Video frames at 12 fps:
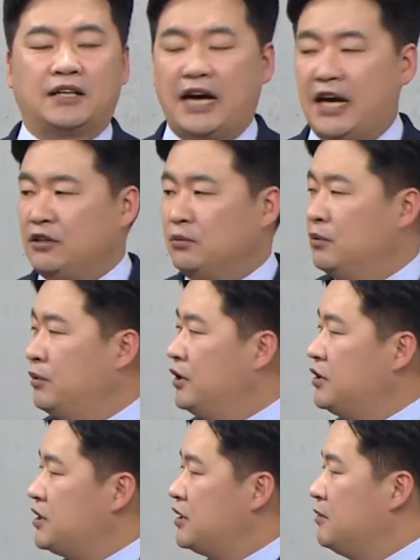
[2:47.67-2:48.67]
가야도
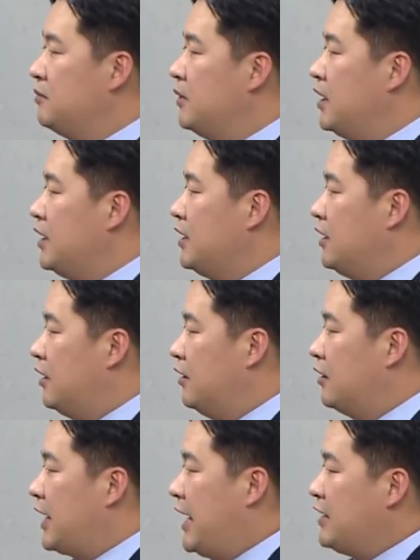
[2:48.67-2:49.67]
보면은 지금
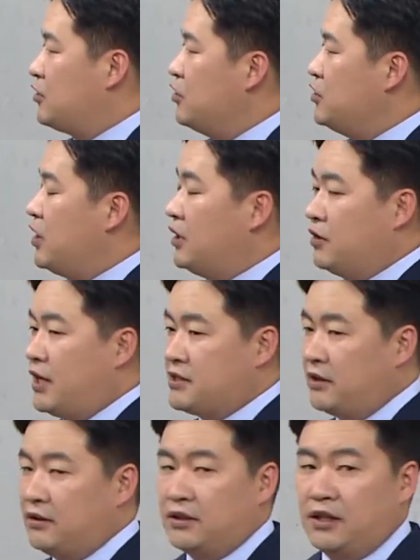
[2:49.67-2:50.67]
어, 가야 전시회도
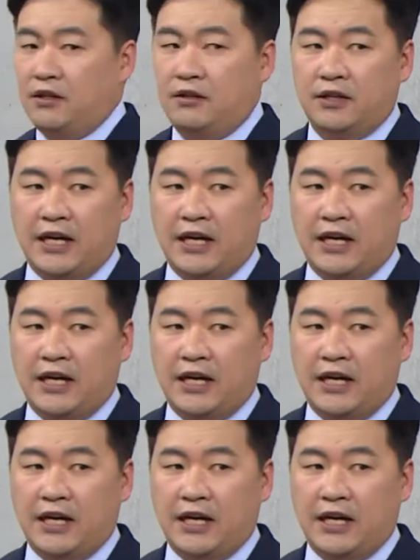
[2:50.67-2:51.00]
했었는데요.